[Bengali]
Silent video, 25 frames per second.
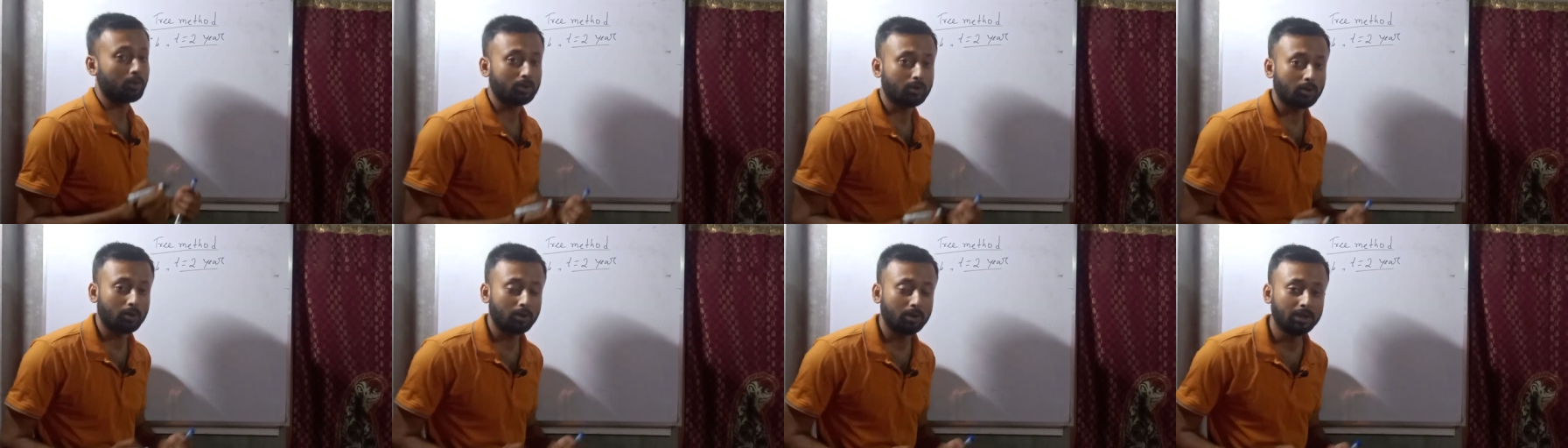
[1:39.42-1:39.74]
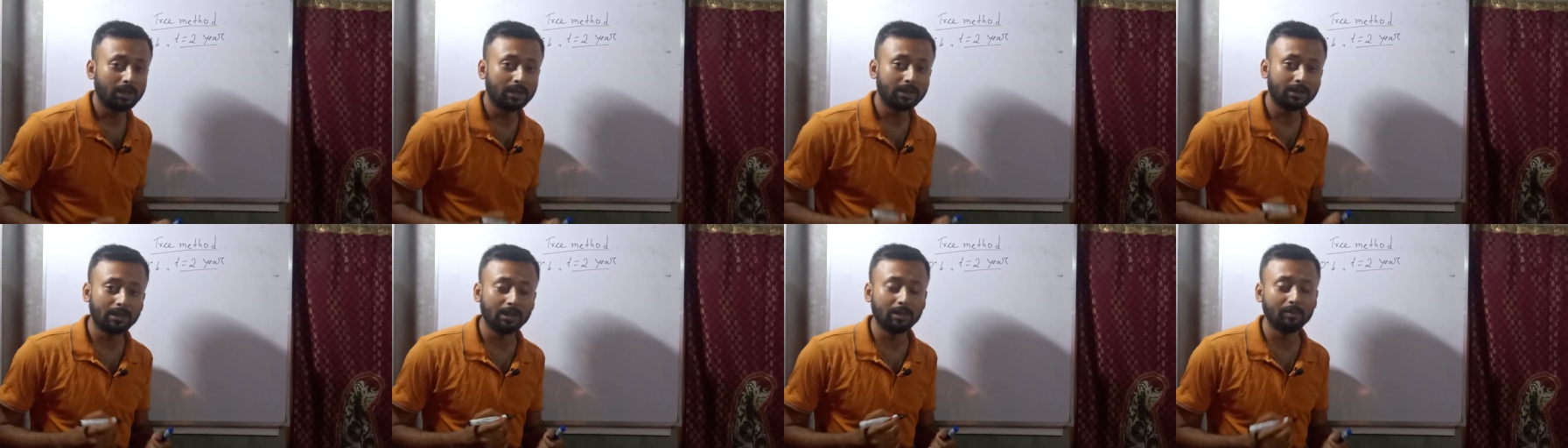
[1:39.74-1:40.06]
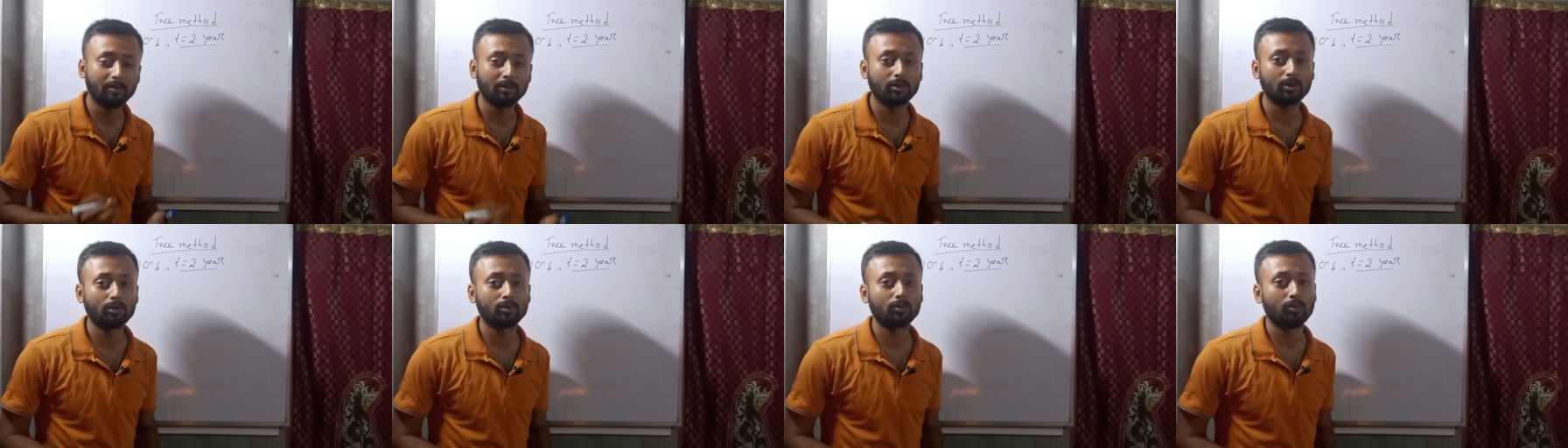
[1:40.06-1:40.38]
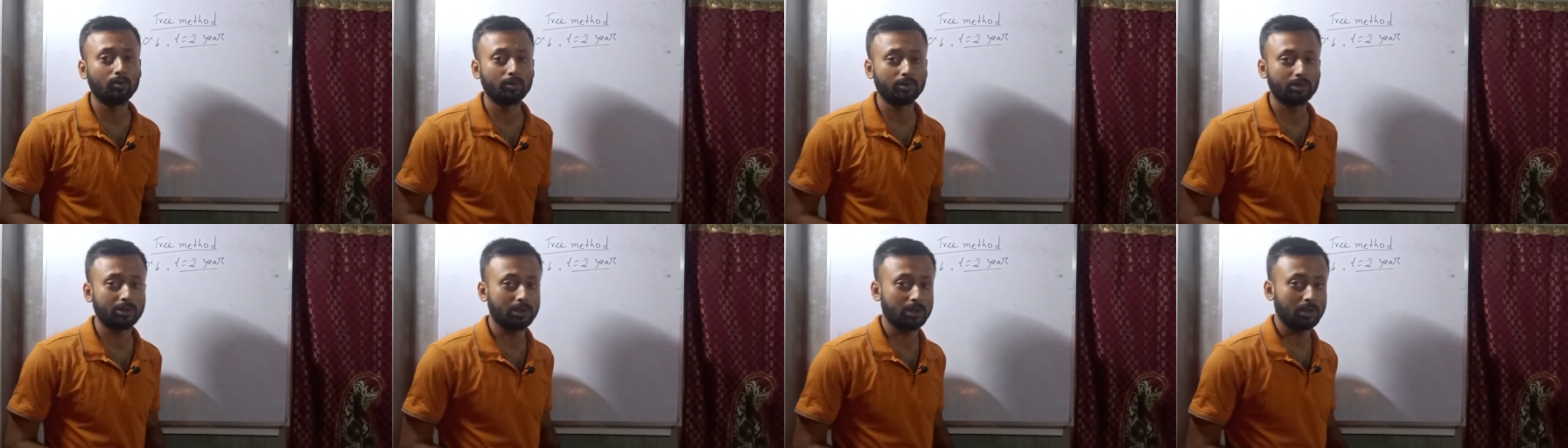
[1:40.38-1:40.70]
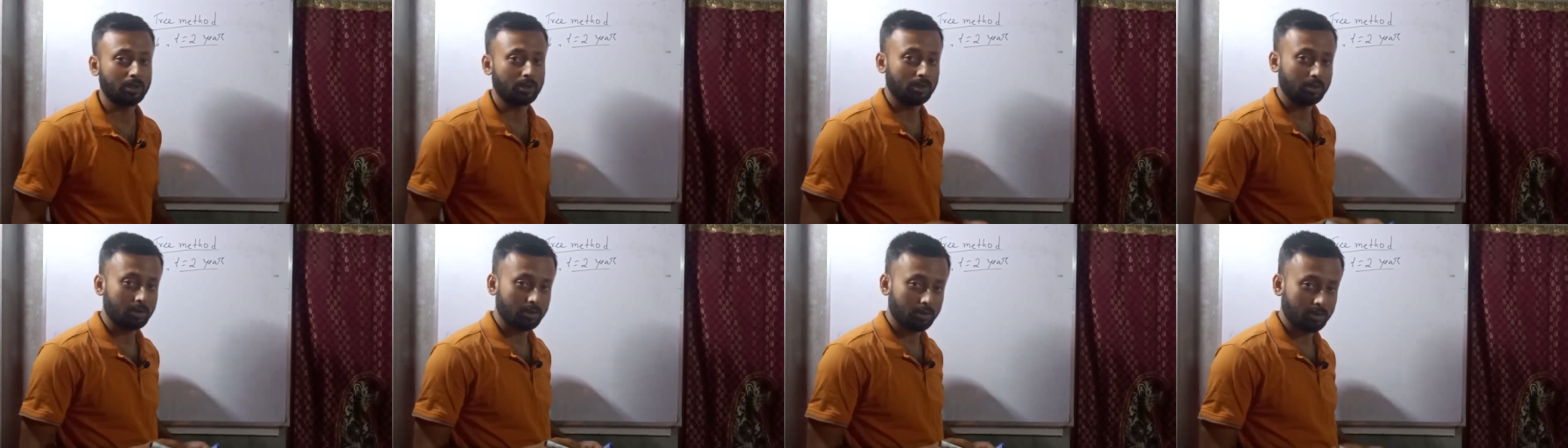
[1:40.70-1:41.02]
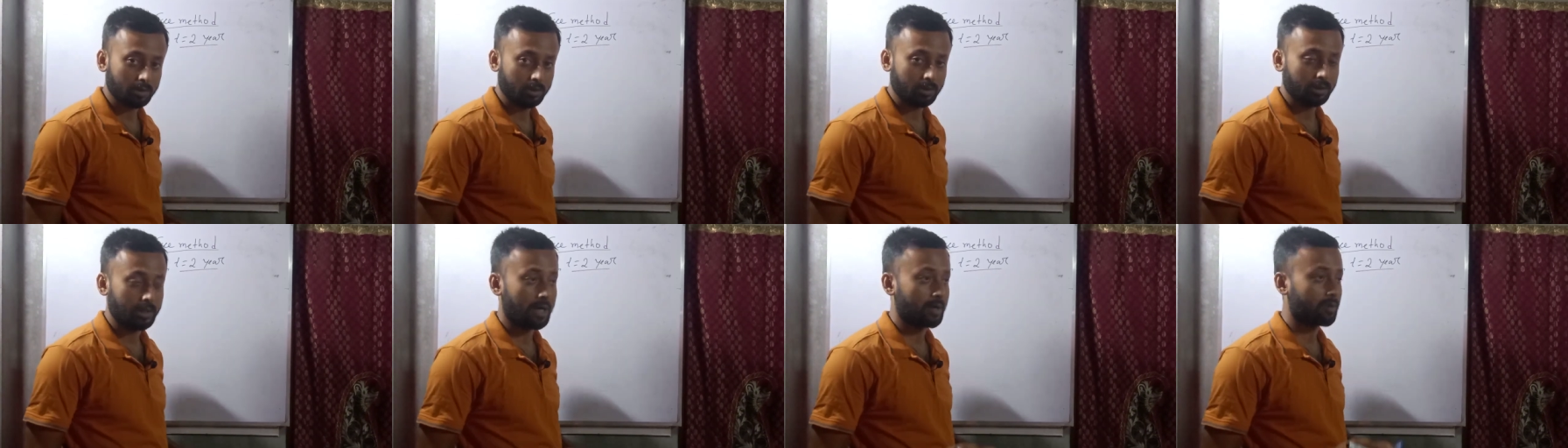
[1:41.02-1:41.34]
বছর নিয়ে ট্রি মেথড করছি
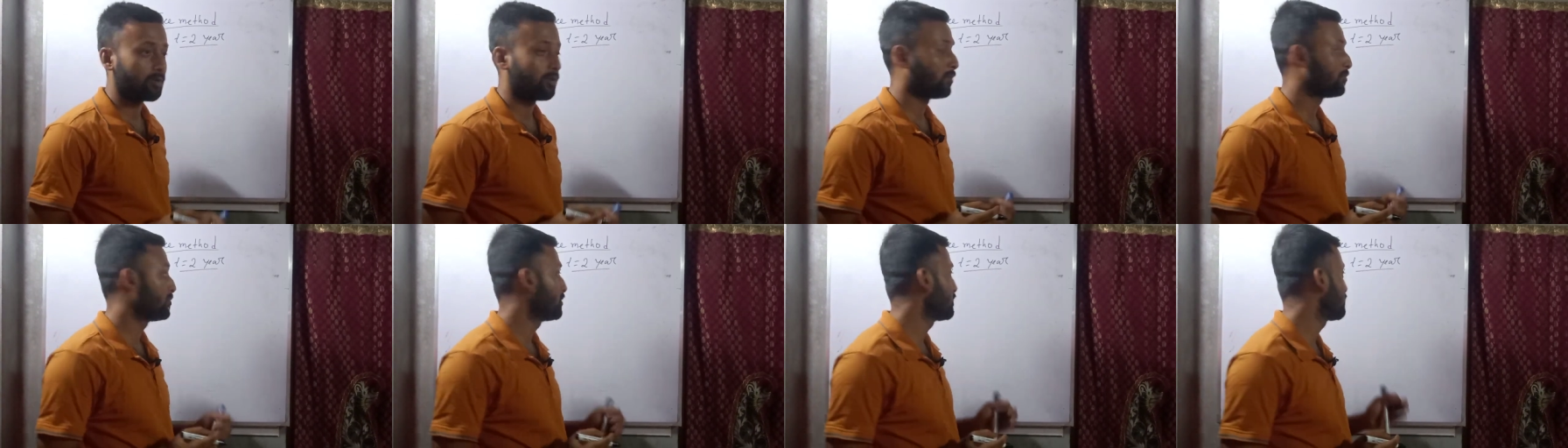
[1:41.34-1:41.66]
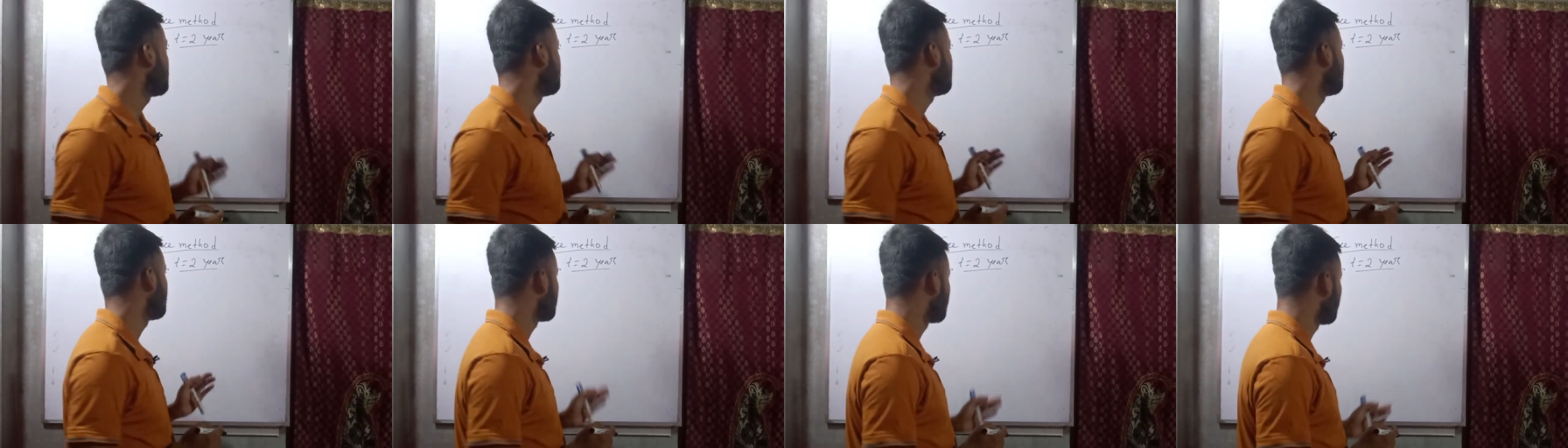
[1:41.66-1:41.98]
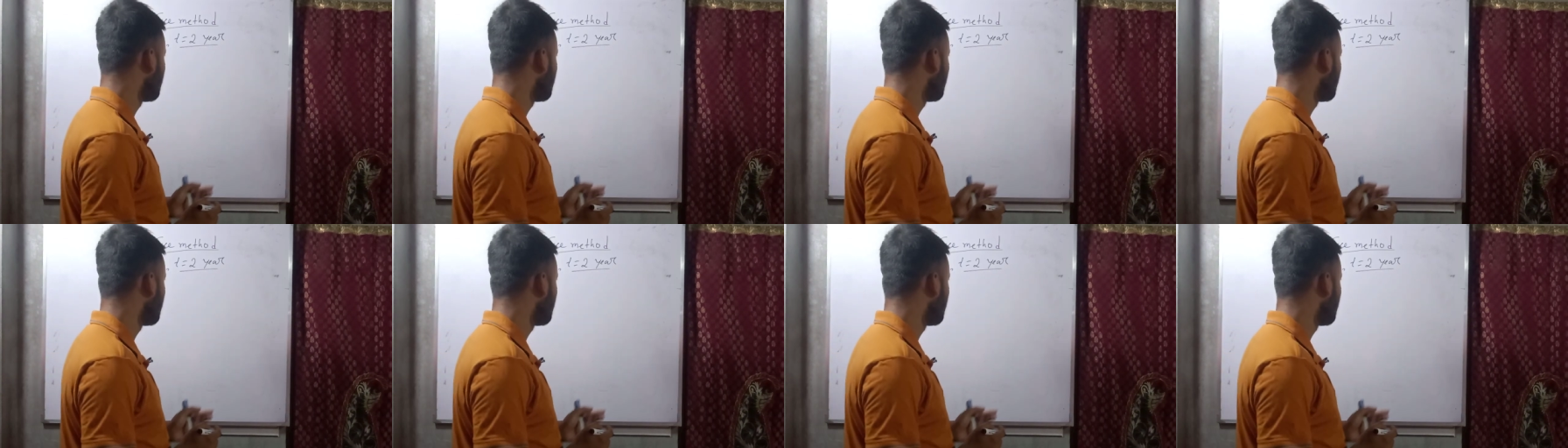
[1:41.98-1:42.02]
দেখো আমি কীভাবে